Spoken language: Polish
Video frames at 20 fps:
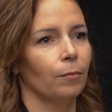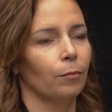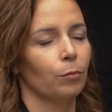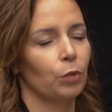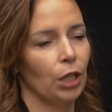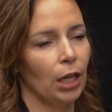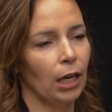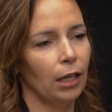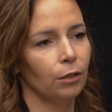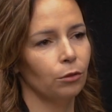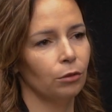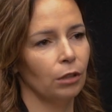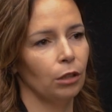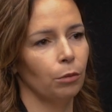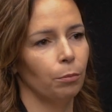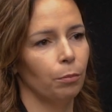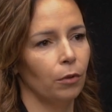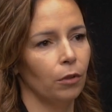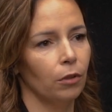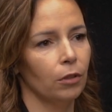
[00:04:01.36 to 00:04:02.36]
Przyjechali tutaj
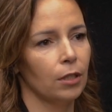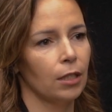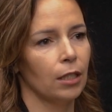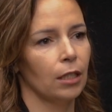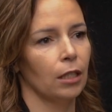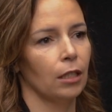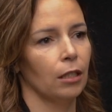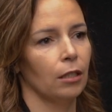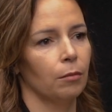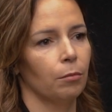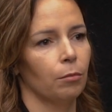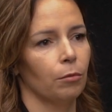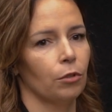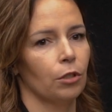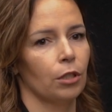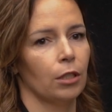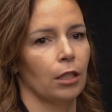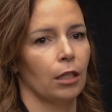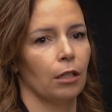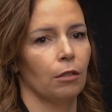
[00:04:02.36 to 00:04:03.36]
do Polski
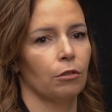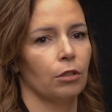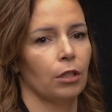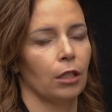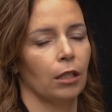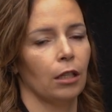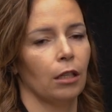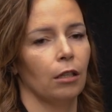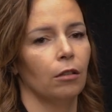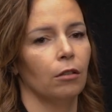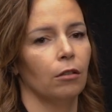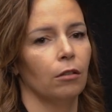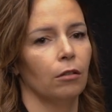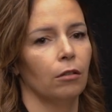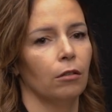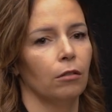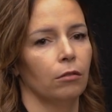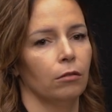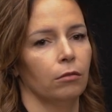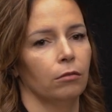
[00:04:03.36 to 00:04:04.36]
podczas jakiegoś
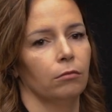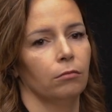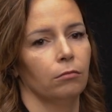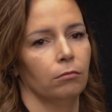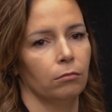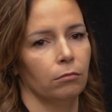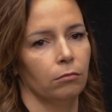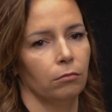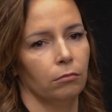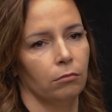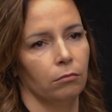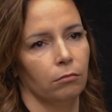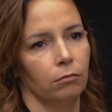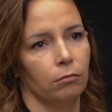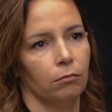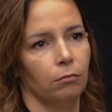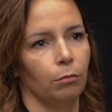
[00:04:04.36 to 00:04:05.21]
takiego mm,